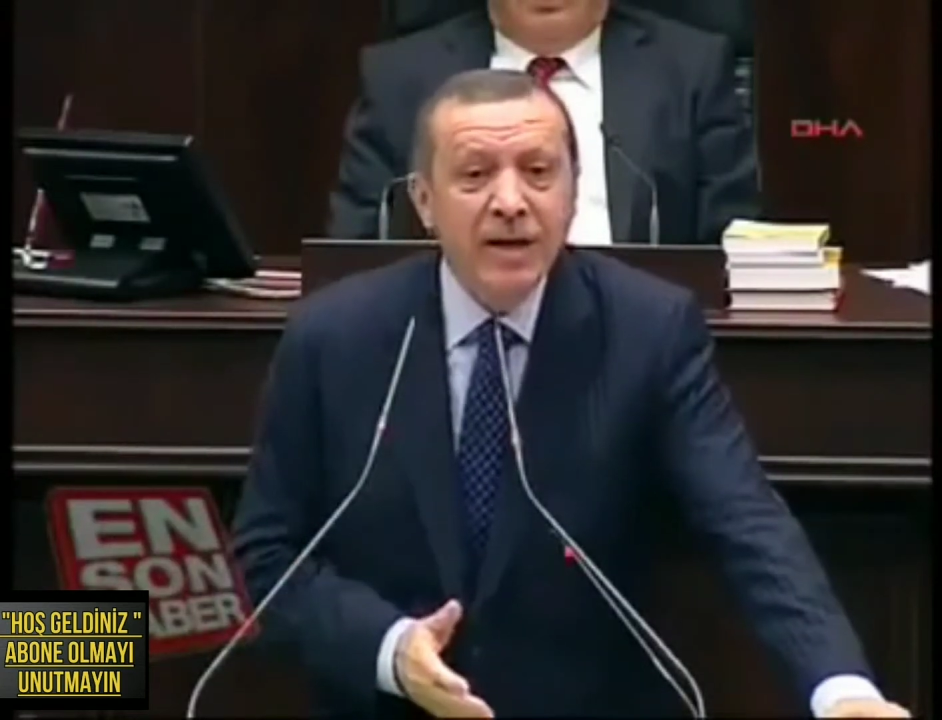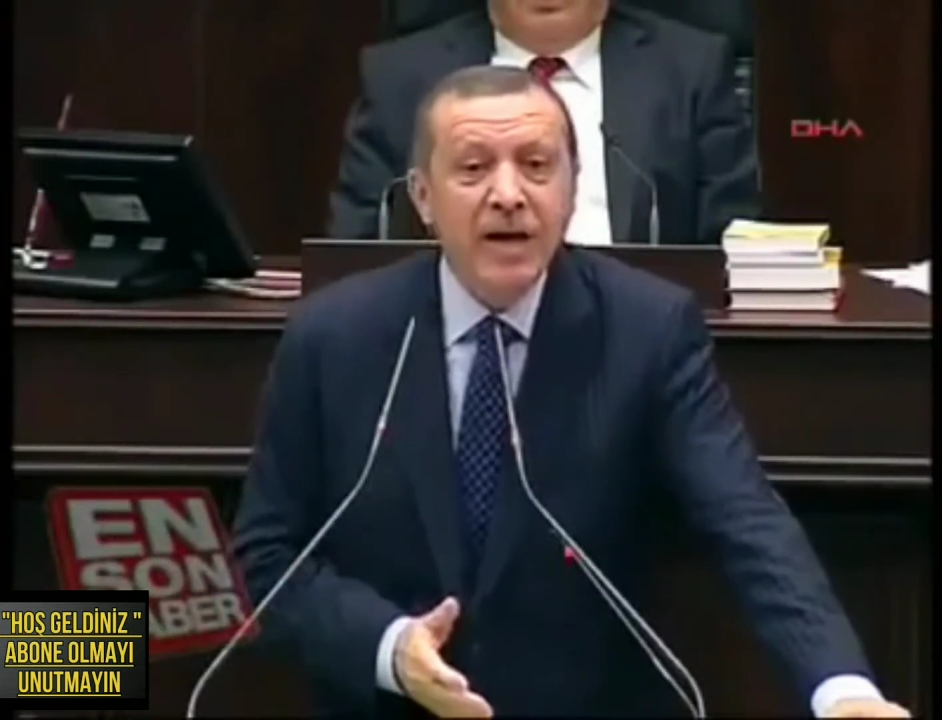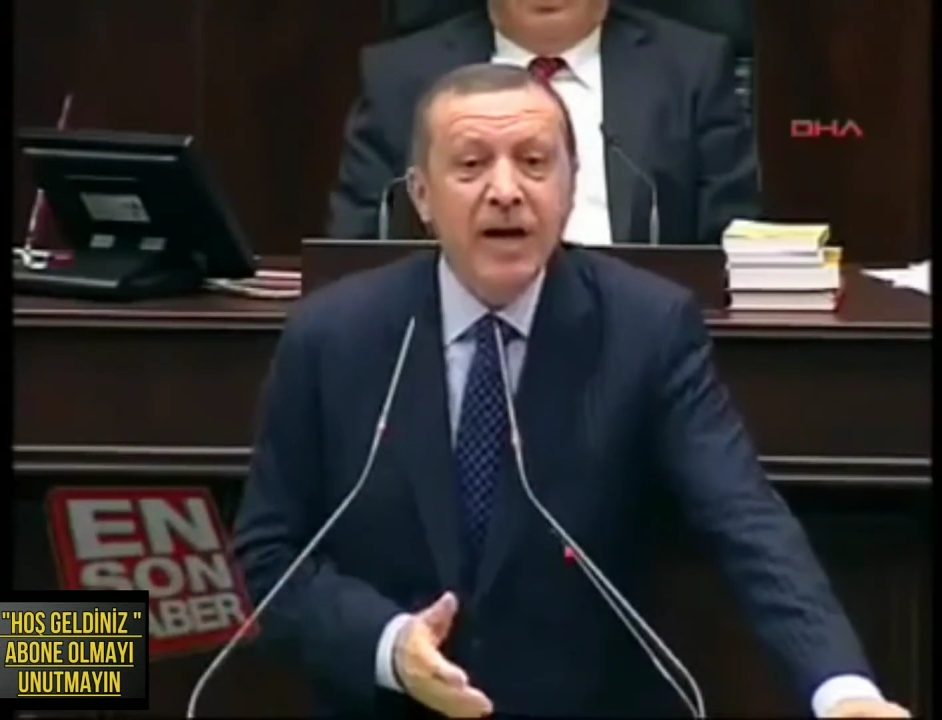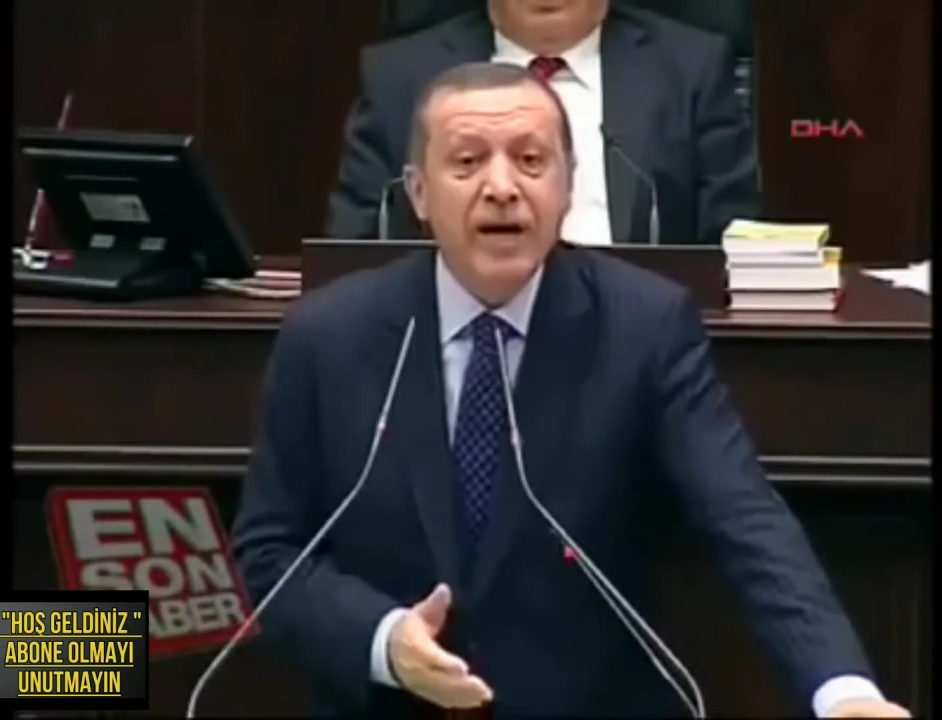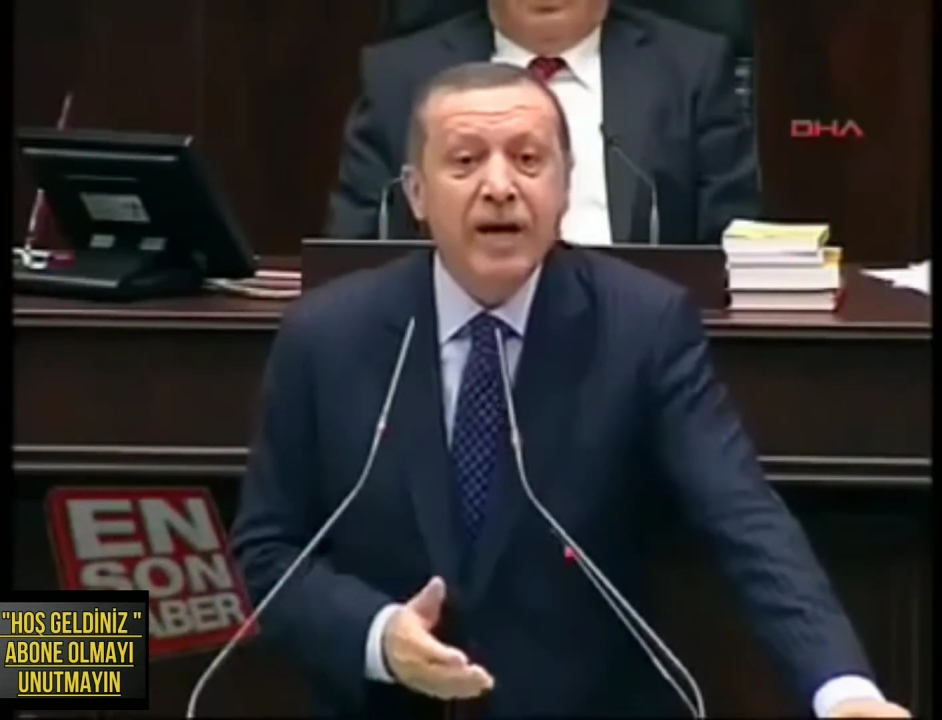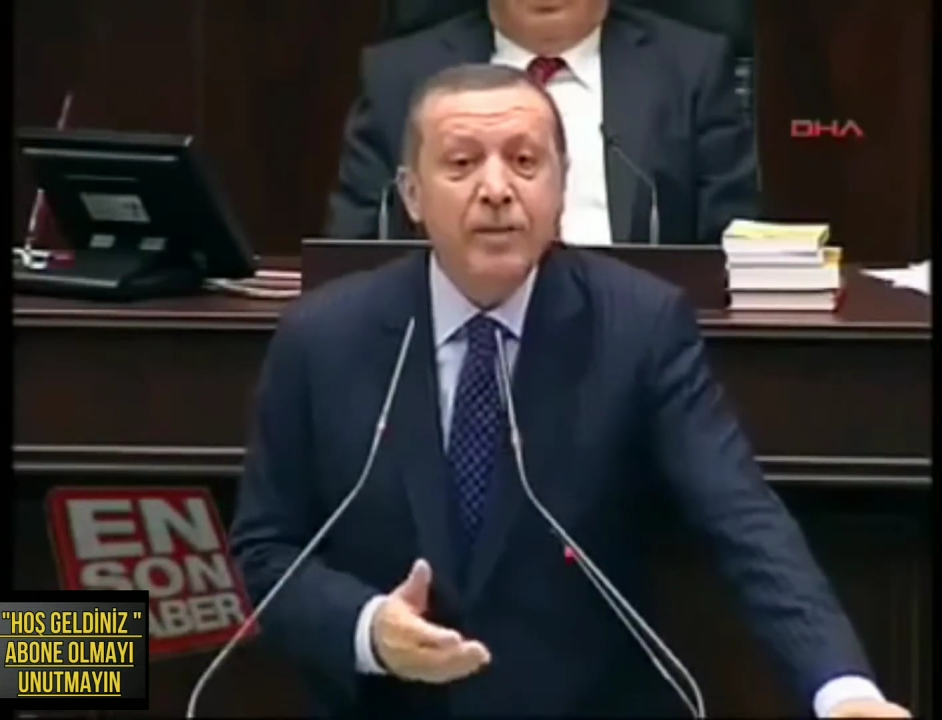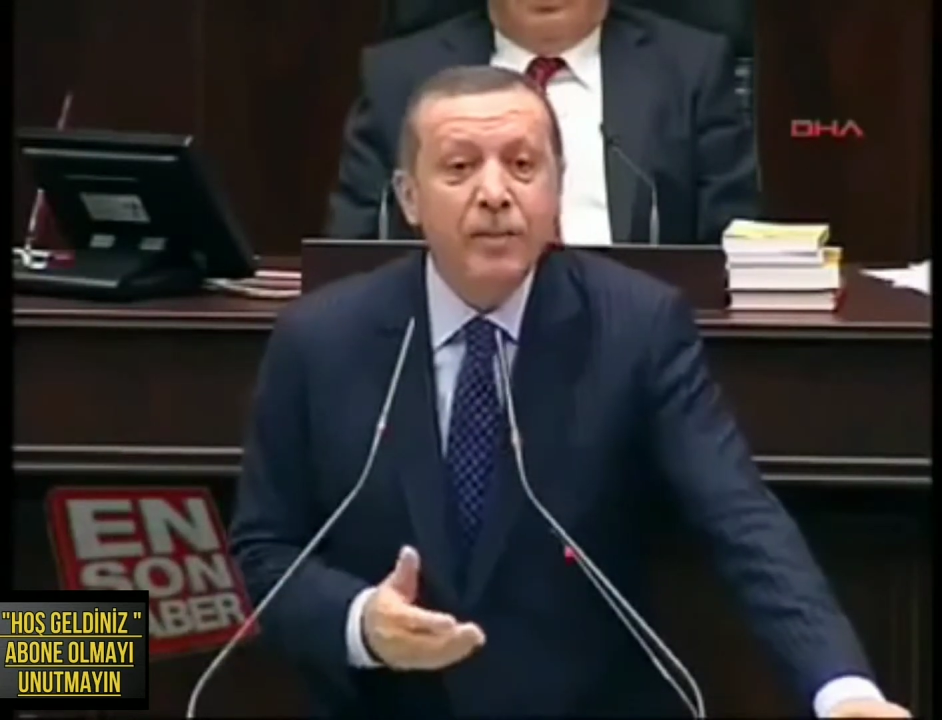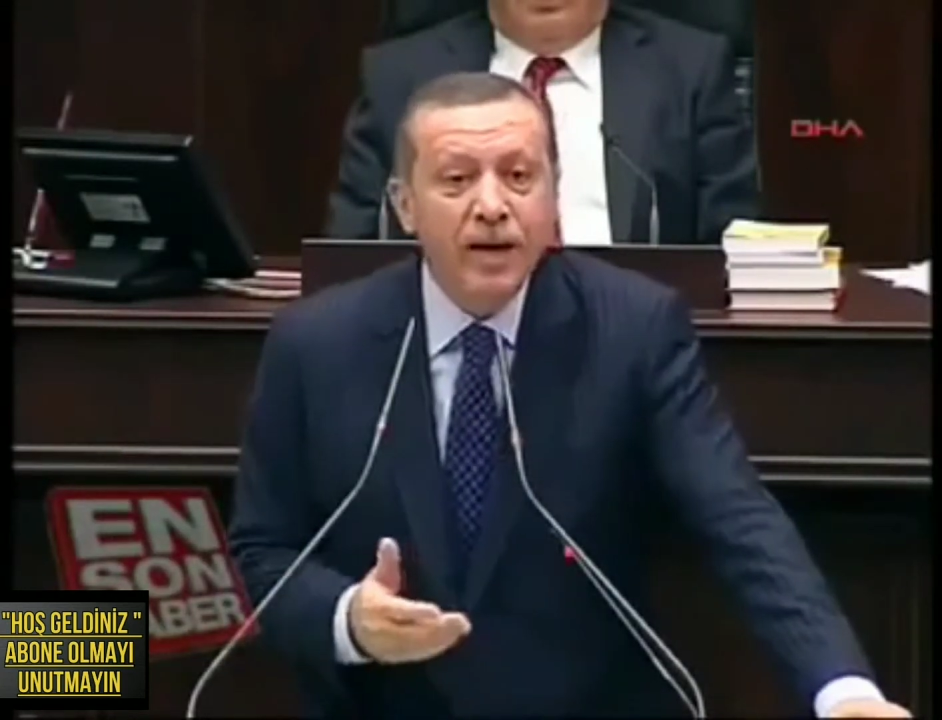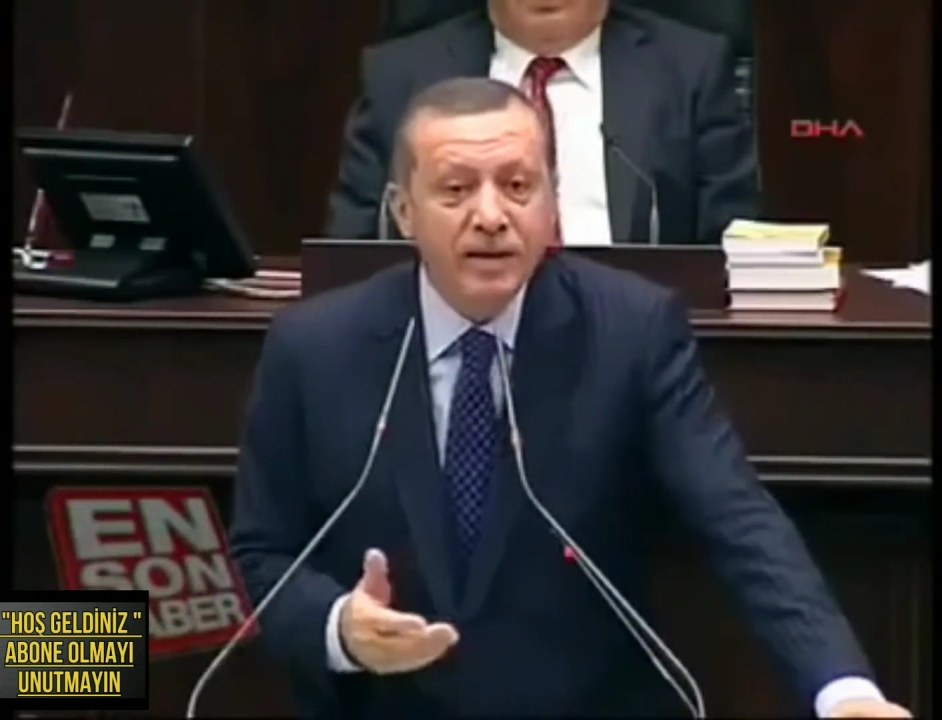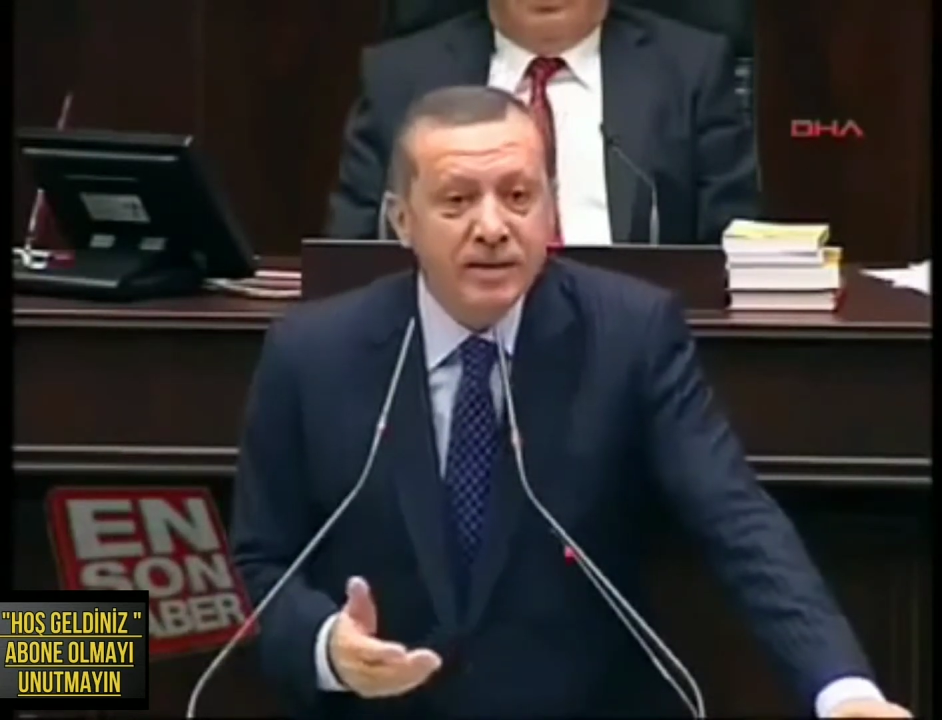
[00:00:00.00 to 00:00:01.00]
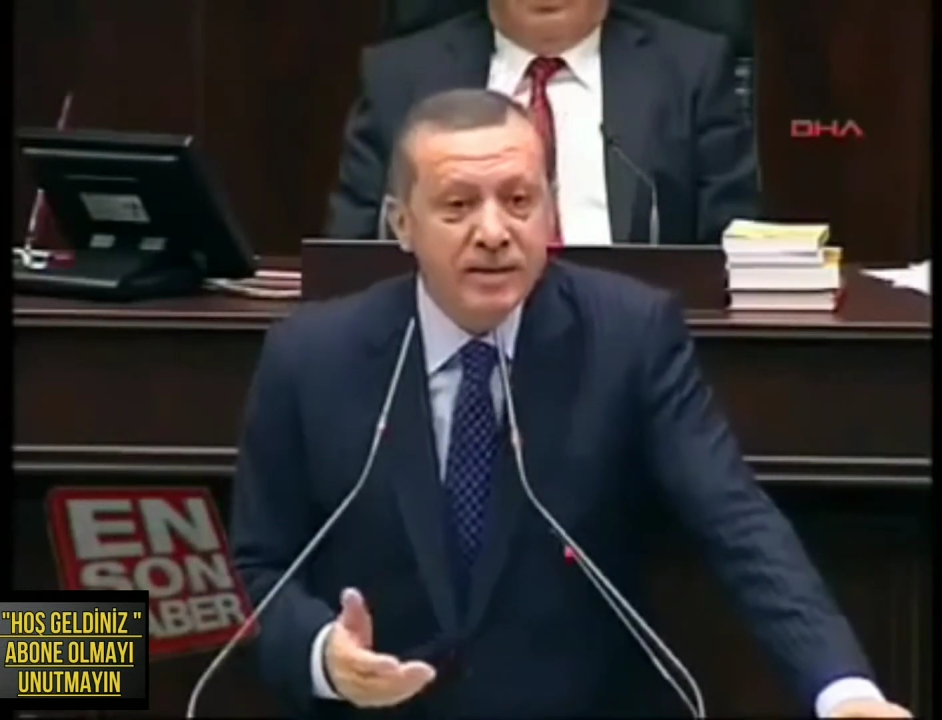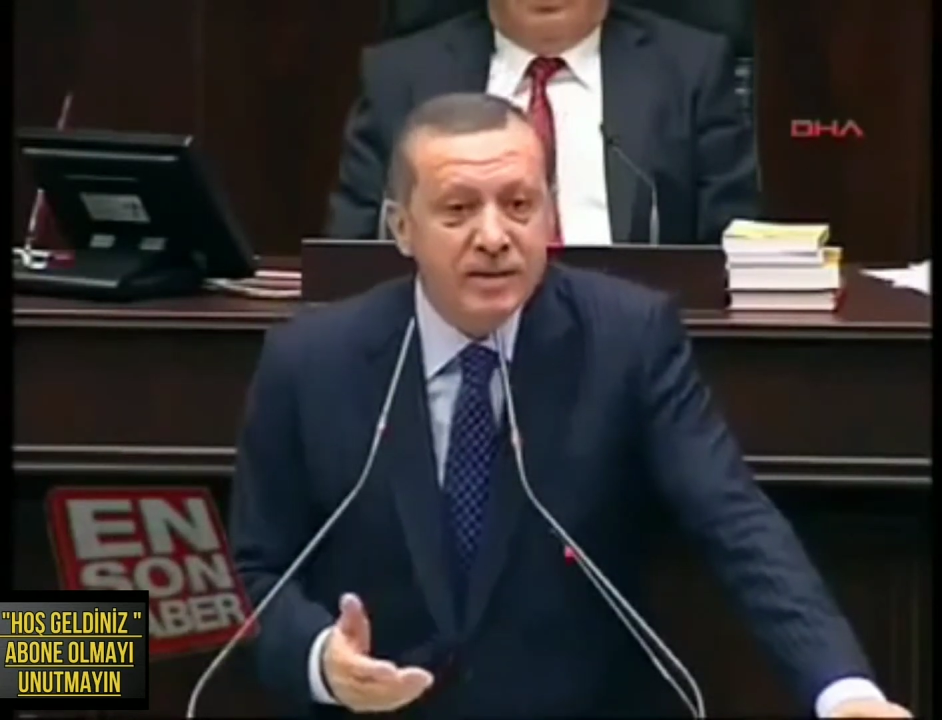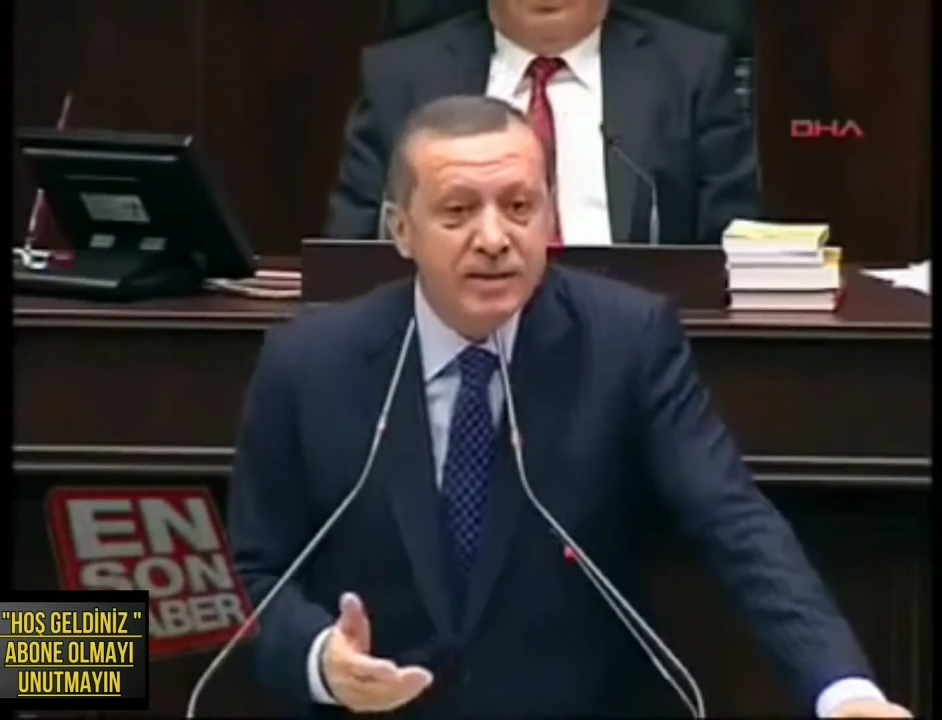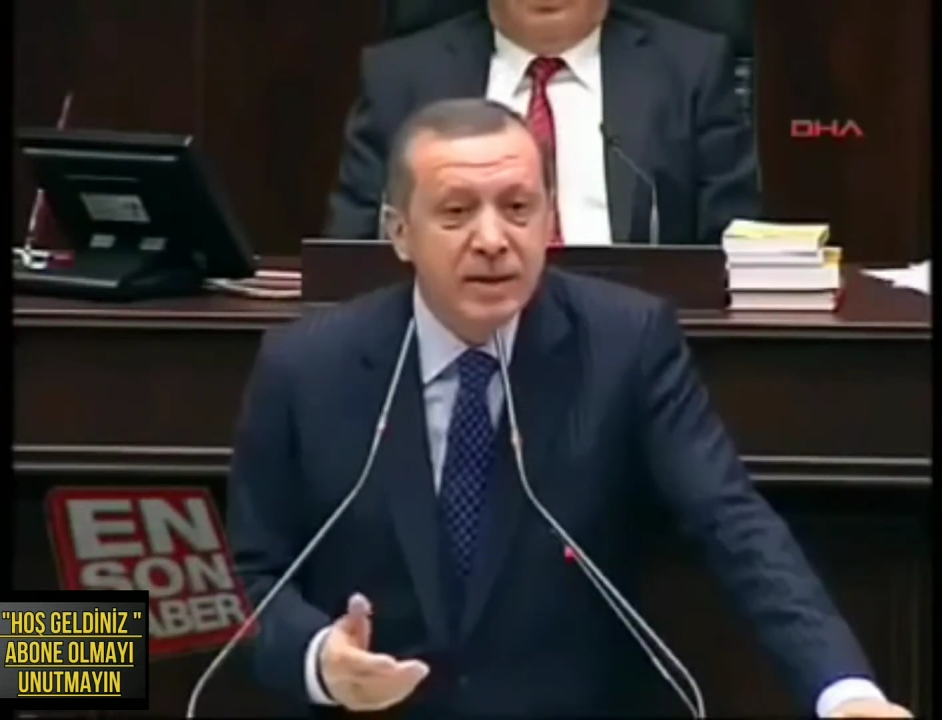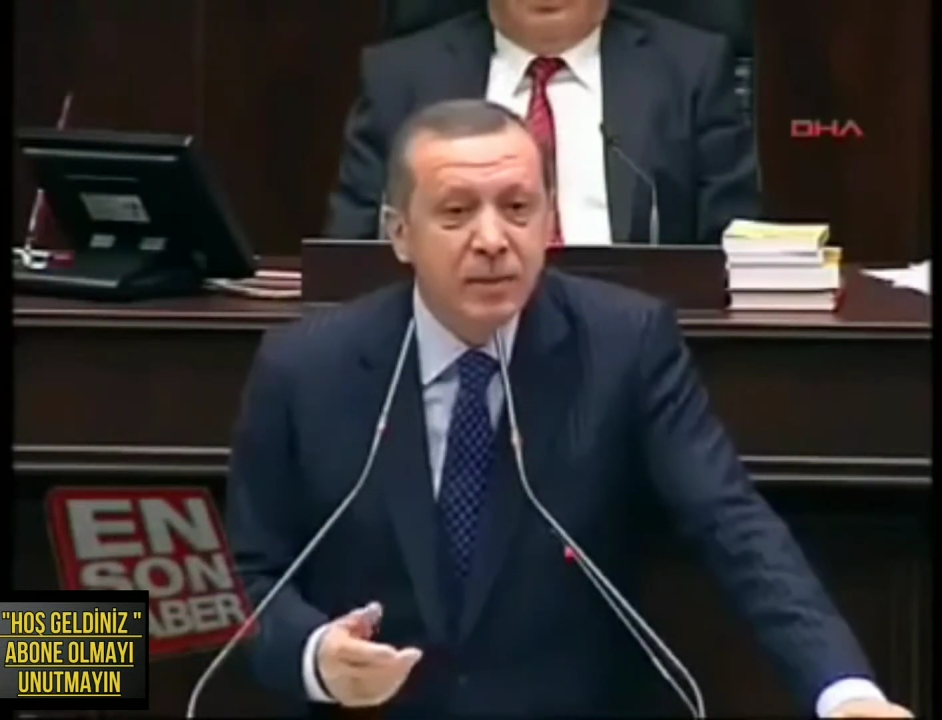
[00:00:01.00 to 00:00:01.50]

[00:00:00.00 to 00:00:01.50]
karar almaz.